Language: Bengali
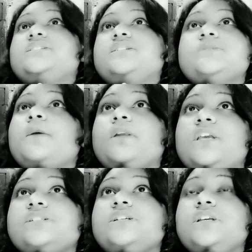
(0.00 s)
বাজে জিনিস ভেবে
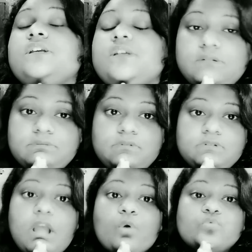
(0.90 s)
নিয়েছি
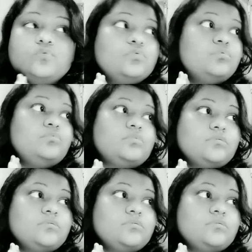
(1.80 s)
ঠাকুর